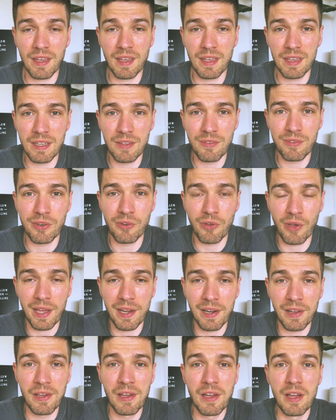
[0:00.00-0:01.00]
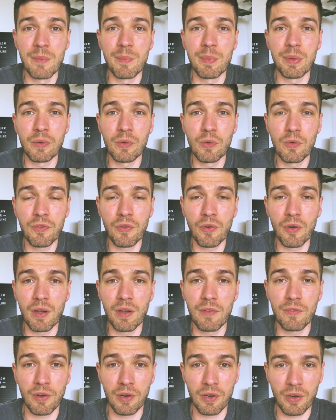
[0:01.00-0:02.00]
individuelle Berufung Berufung
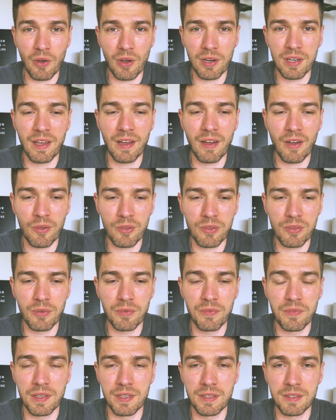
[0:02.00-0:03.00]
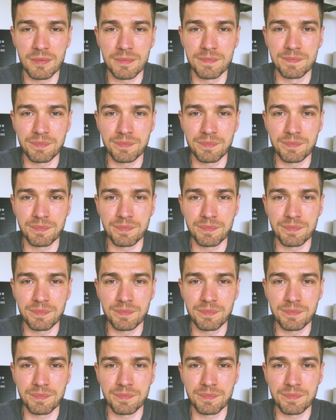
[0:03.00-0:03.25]
von Gott herauszufinden.